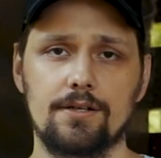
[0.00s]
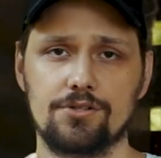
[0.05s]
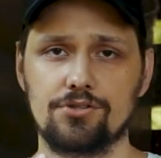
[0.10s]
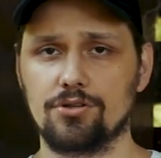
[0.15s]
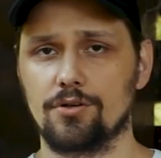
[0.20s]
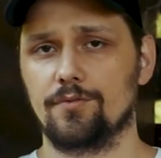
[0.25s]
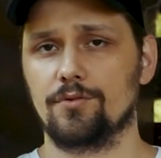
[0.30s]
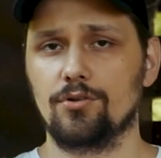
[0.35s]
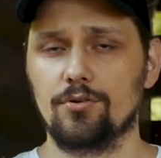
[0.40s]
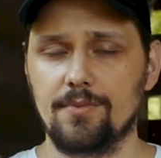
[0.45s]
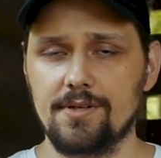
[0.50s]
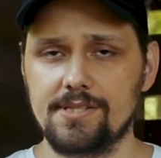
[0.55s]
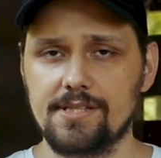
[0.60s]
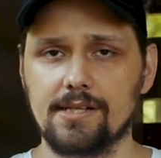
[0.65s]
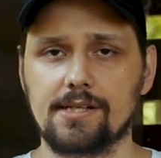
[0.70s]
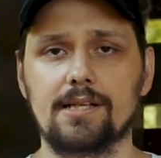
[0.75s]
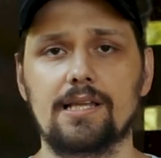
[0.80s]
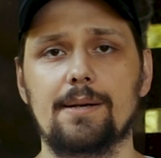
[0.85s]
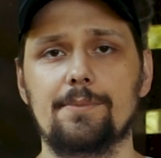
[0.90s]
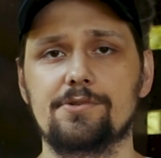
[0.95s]
Что вы
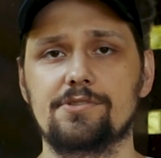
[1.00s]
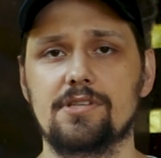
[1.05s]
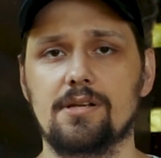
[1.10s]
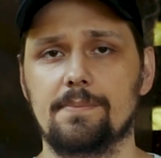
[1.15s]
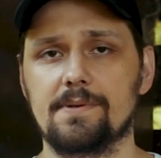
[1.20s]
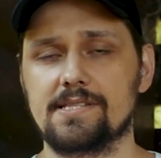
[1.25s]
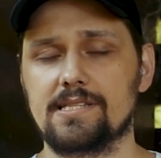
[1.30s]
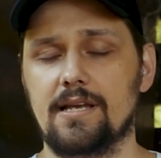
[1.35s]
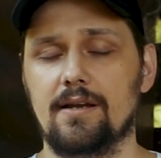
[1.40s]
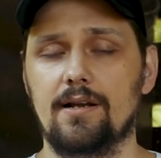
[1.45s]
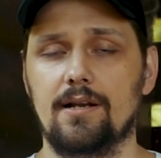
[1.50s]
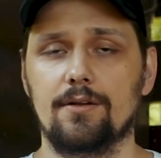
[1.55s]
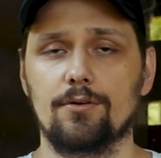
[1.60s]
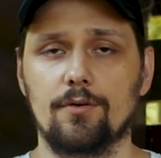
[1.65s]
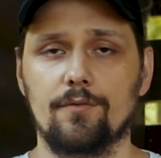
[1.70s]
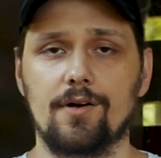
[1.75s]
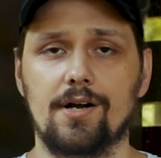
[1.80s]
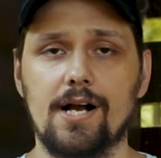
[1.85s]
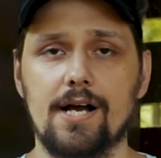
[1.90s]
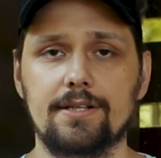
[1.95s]
думаете, когда мы сюда поставили
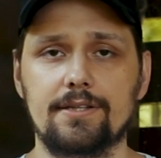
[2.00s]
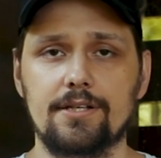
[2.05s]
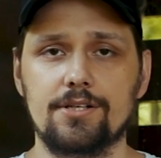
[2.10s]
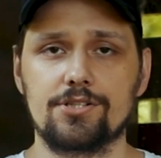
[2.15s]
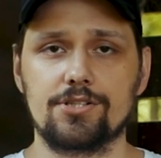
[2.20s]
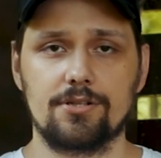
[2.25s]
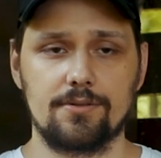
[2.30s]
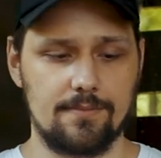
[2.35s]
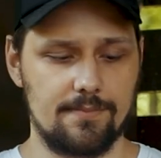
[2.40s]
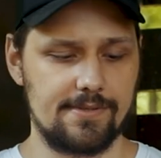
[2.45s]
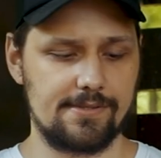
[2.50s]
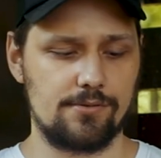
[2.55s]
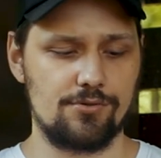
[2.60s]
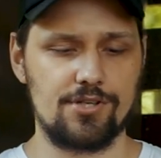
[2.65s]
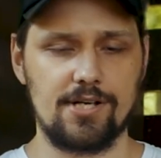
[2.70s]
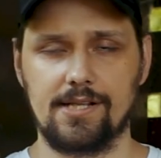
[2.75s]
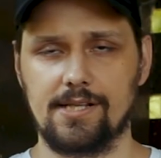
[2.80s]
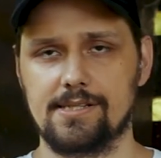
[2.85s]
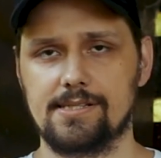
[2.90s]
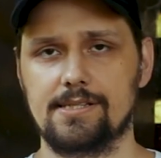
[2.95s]
новый картридж, мы
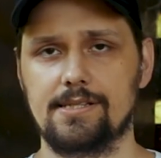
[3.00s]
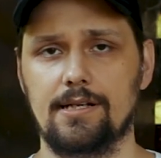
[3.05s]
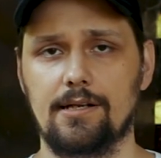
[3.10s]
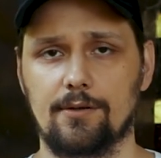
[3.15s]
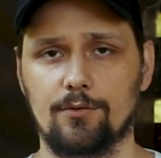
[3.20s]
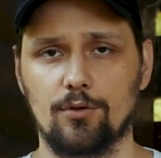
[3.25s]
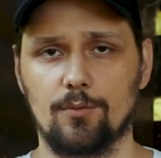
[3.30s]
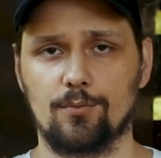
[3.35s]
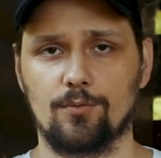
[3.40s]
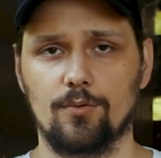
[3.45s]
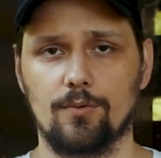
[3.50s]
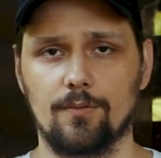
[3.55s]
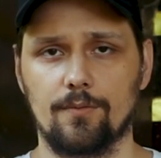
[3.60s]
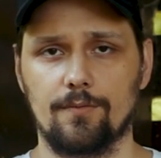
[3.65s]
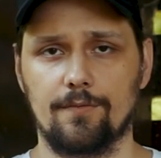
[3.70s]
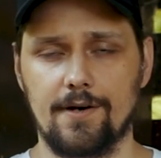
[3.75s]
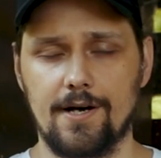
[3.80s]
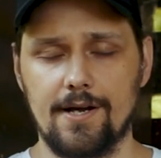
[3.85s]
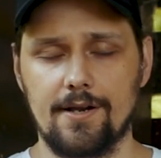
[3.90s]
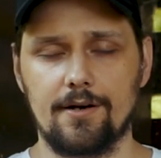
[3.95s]
случайно задели кнопку
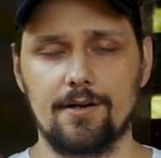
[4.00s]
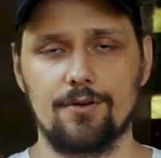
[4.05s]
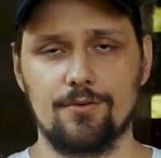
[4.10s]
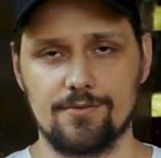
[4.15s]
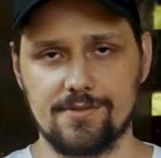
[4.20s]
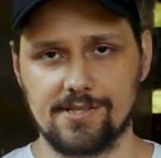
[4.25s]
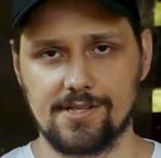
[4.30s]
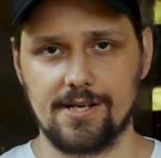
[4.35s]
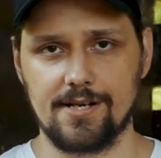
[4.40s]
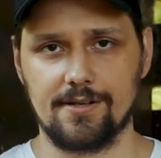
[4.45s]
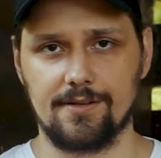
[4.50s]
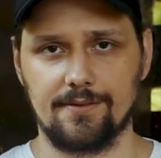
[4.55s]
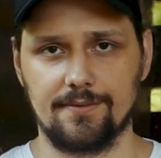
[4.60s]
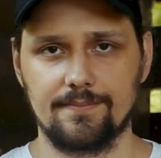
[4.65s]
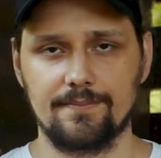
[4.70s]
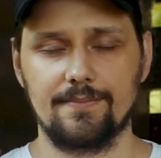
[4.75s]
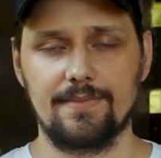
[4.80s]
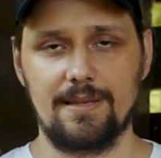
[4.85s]
Fire и он сгорел.